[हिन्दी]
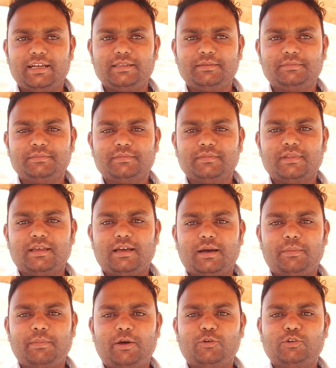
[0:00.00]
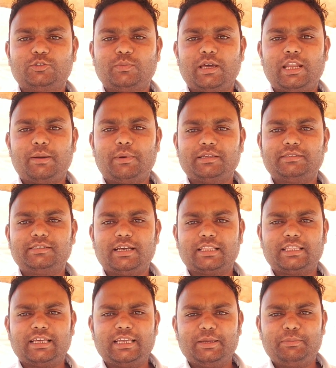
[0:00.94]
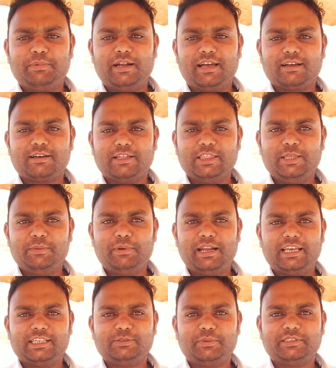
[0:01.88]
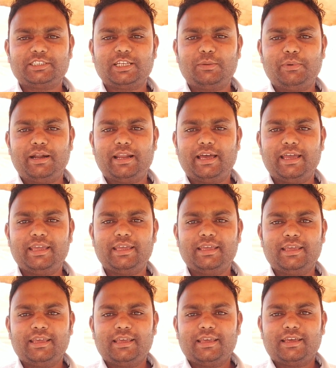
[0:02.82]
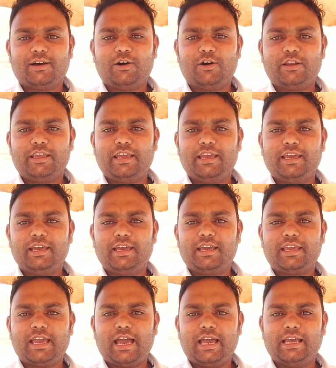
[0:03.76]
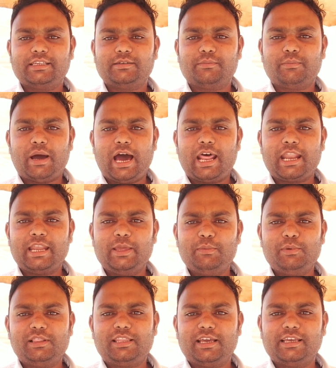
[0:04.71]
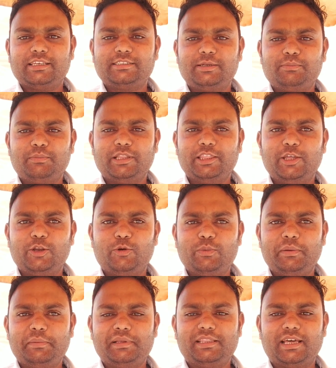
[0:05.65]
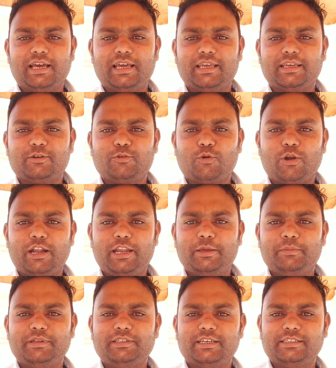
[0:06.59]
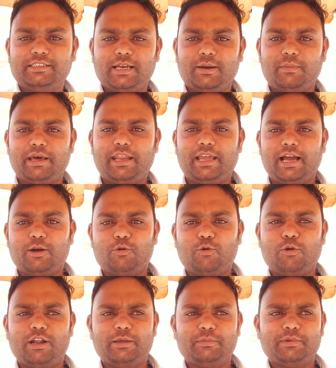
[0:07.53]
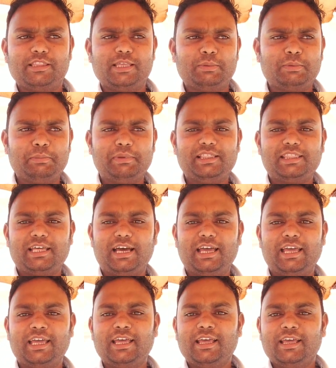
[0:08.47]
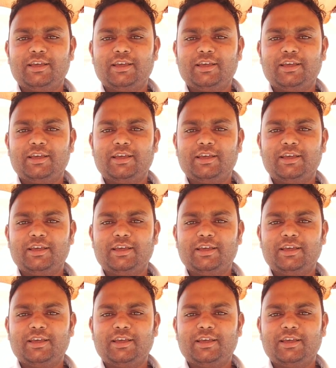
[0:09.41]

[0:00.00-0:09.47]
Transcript: का अपना उस्मानाबाद से आता है ये पेड़ा कंदी पेड़ा है स्पेशल पेड़ा है और ये क्या है बाहर नहीं मिलता है ये सिर्फ मंदिरों में मिलता है कोराडी में जैसे हमारे यहाँ कोराडी मंदिर में मिलता है